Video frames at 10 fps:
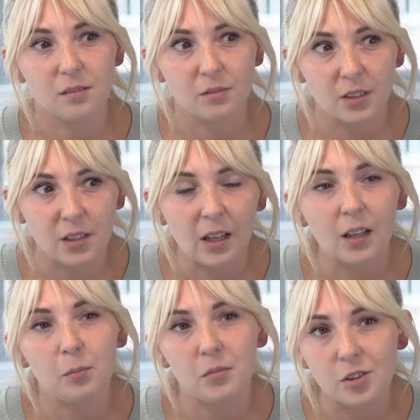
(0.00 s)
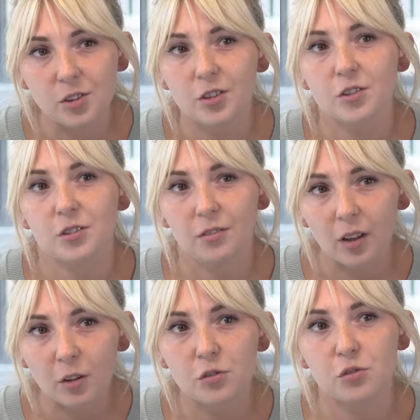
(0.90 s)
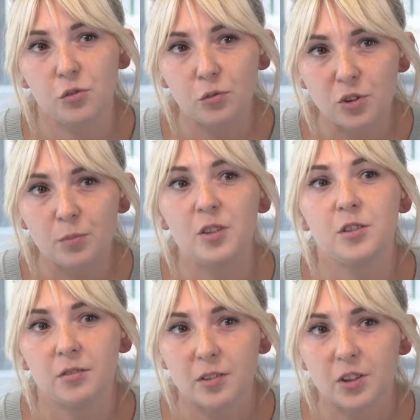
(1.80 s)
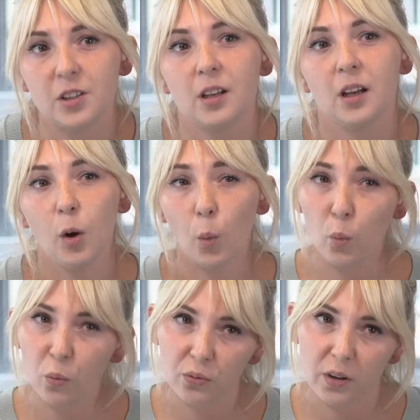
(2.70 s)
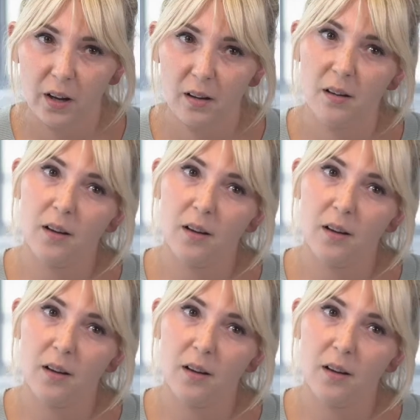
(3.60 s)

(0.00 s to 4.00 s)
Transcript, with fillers: wydaje mi się, że większość ludzi będzie właśnie głównie